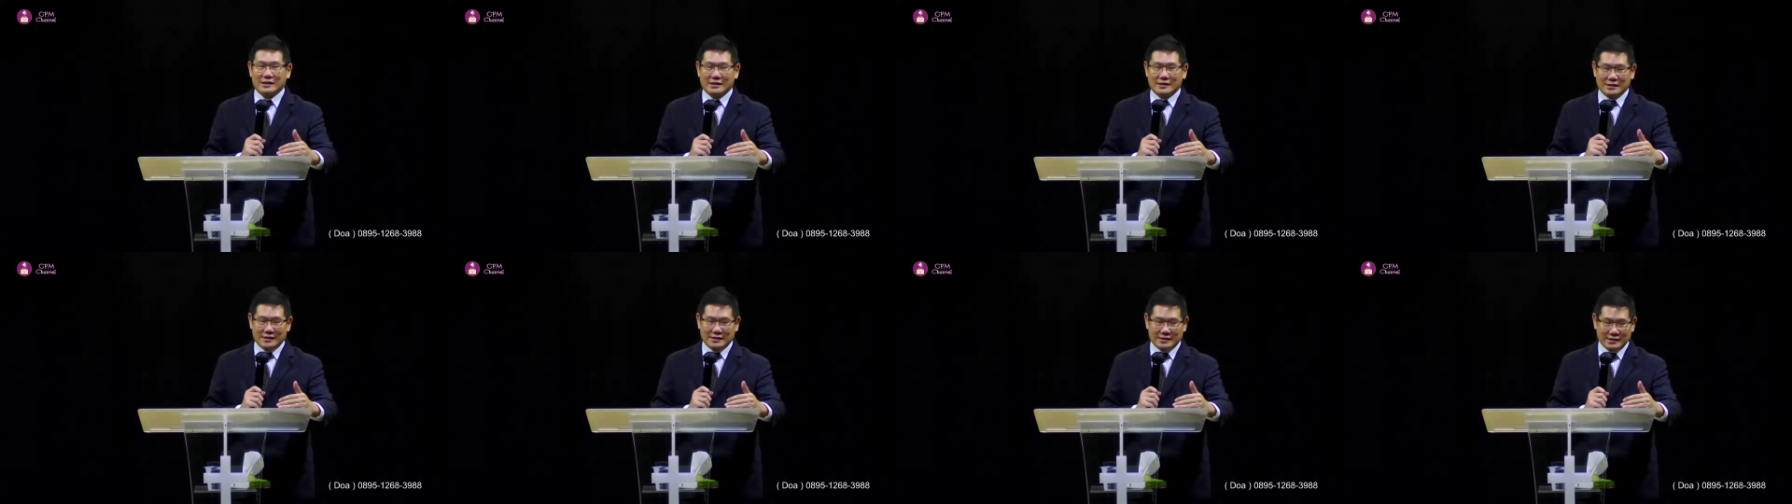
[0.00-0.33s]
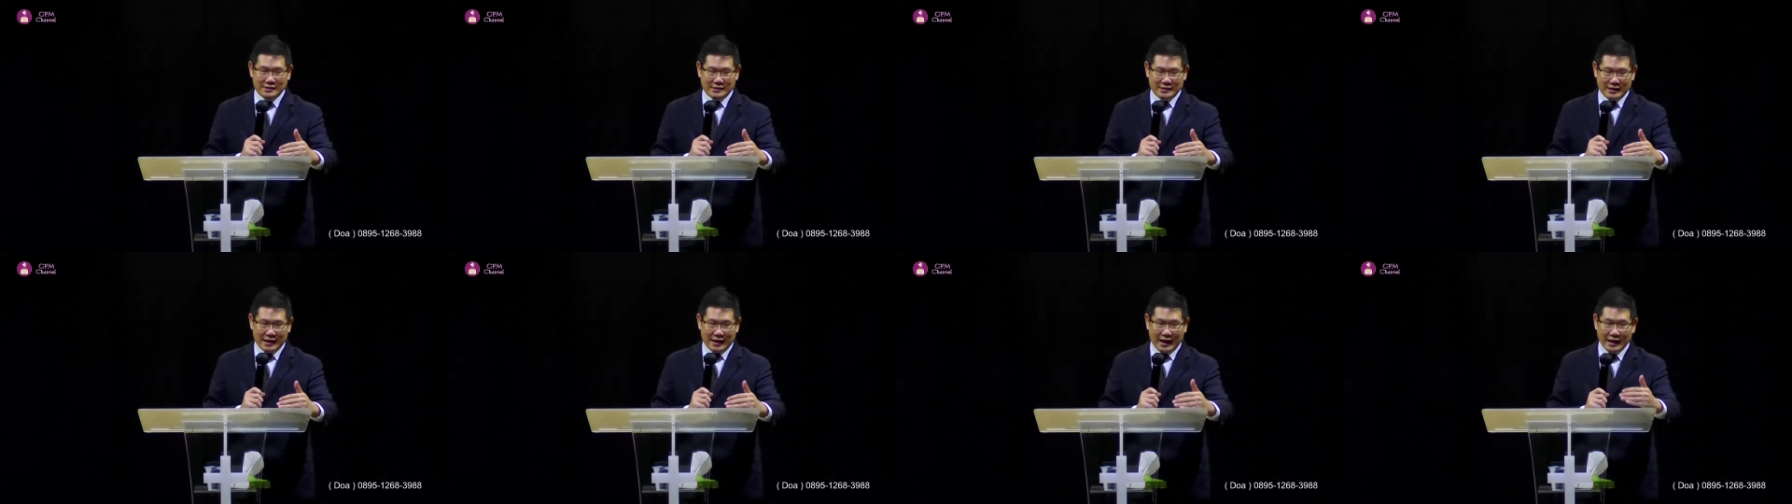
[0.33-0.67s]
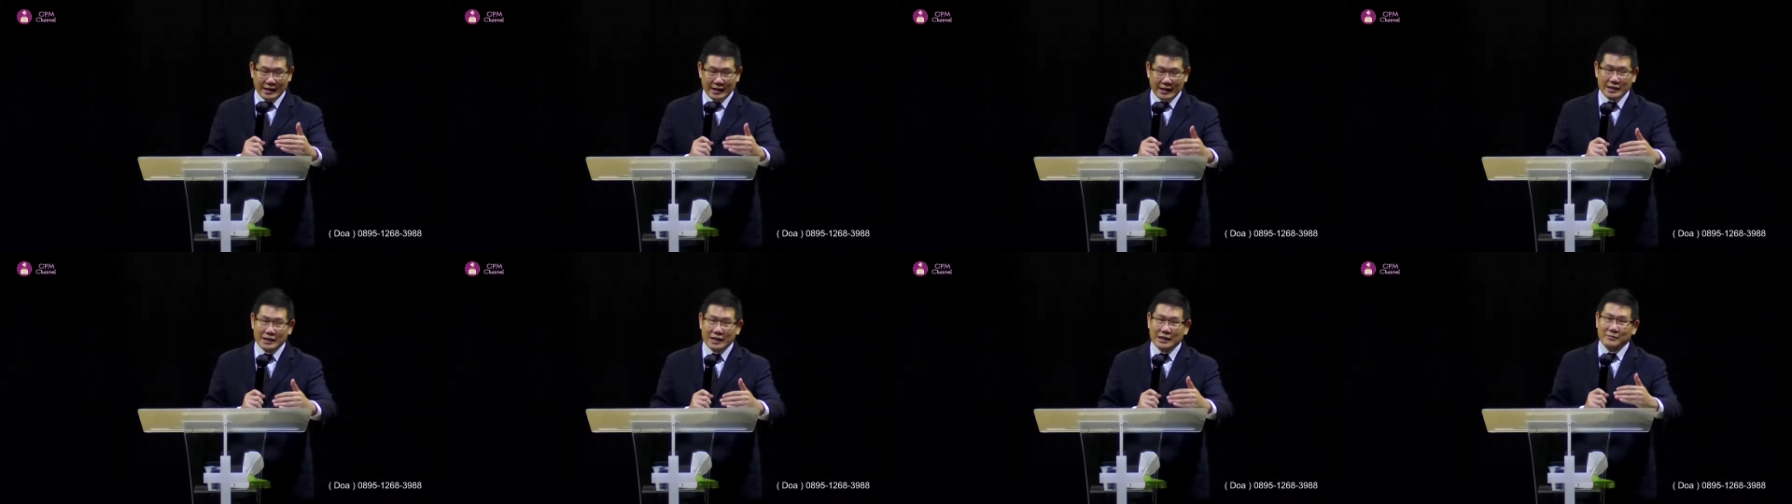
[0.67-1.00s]
eh,
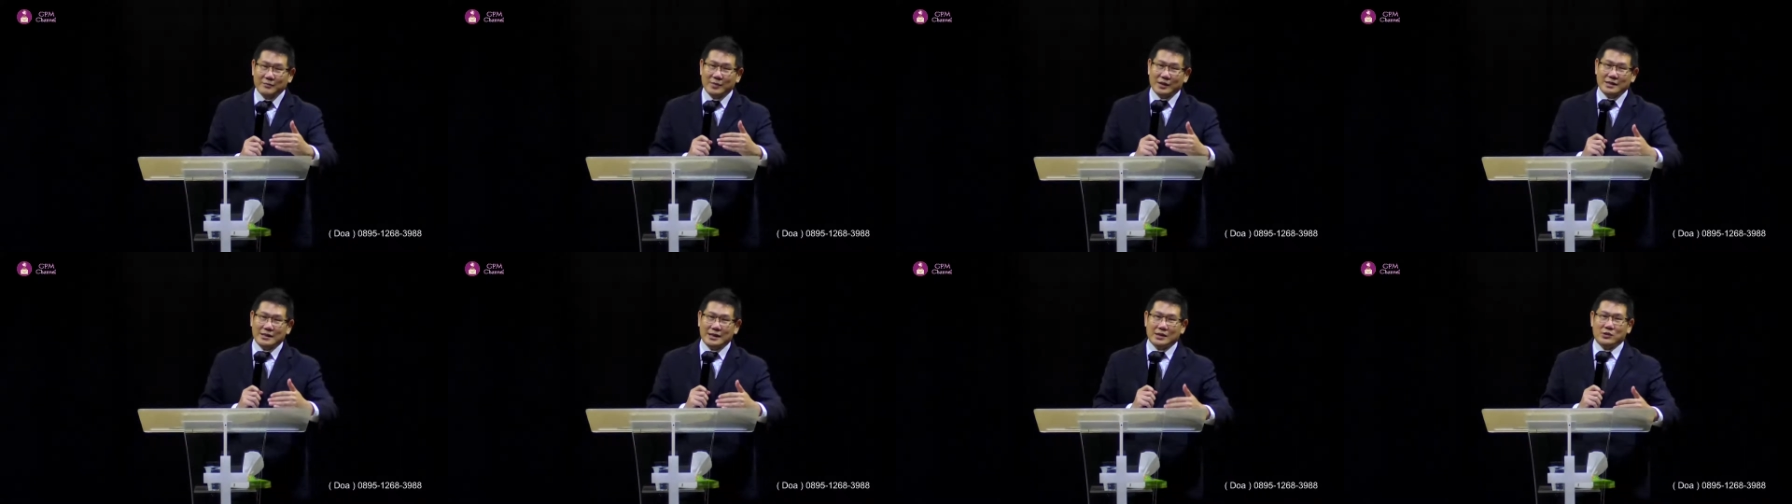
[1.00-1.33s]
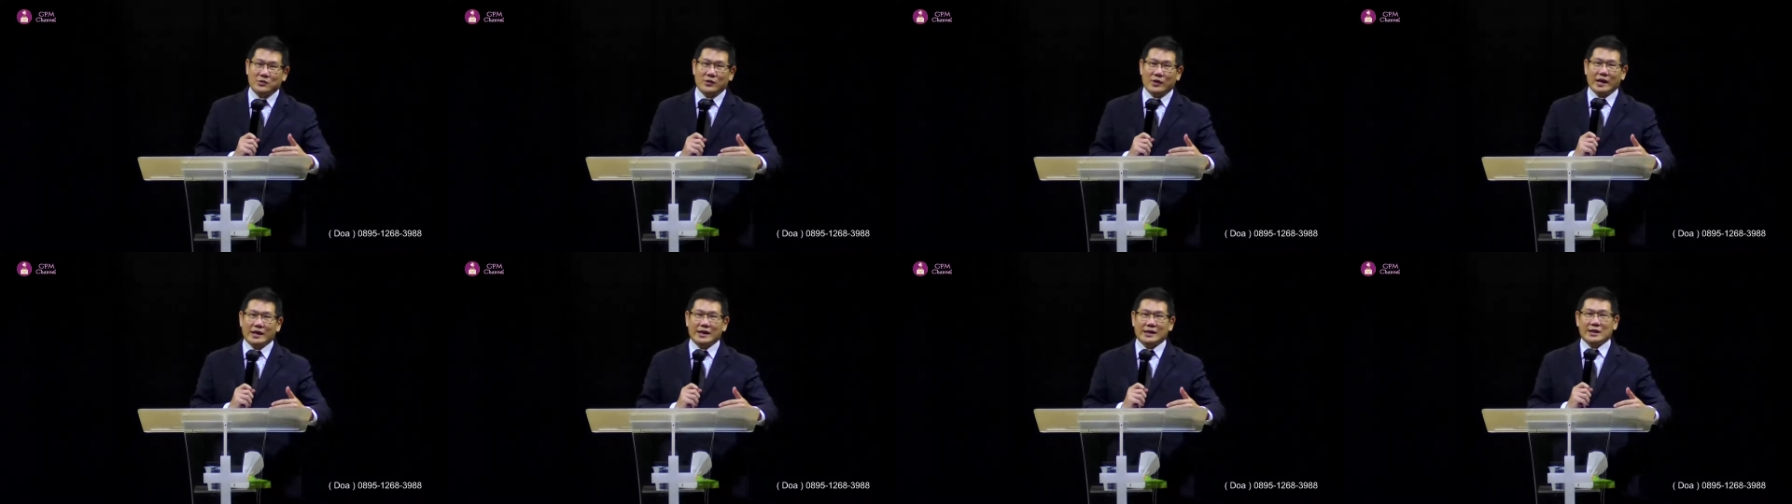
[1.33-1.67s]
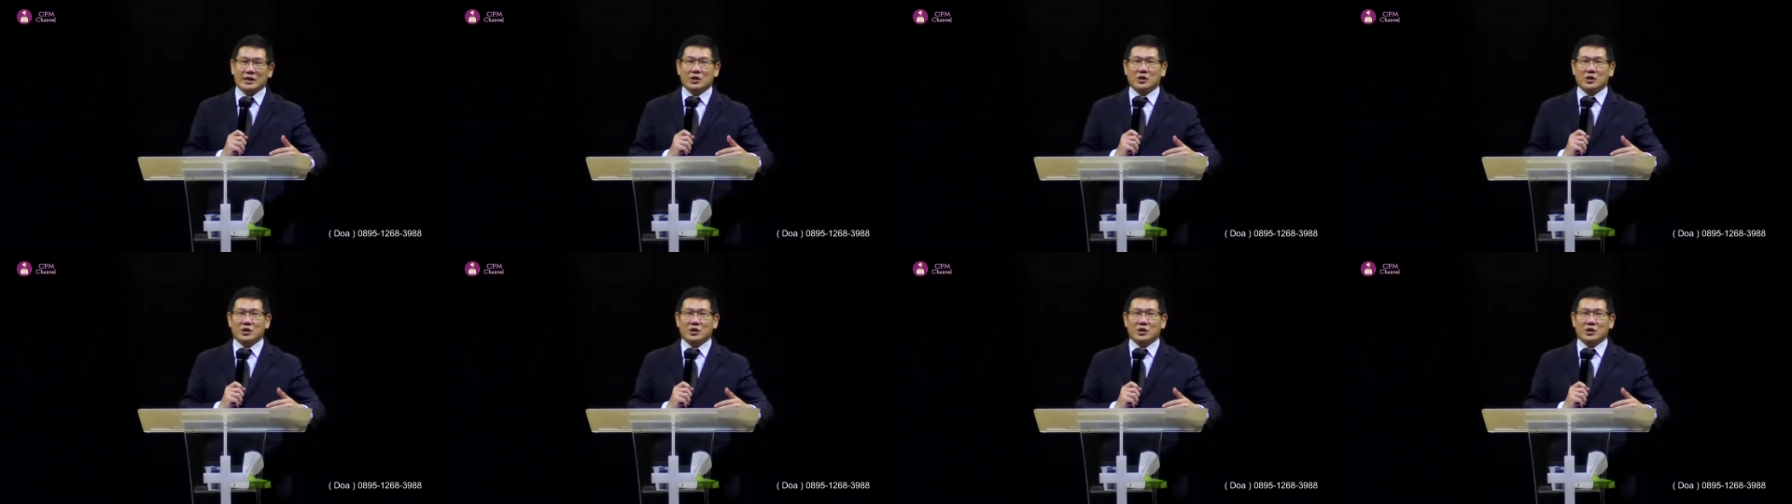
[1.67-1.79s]
ayat dan persatu ayat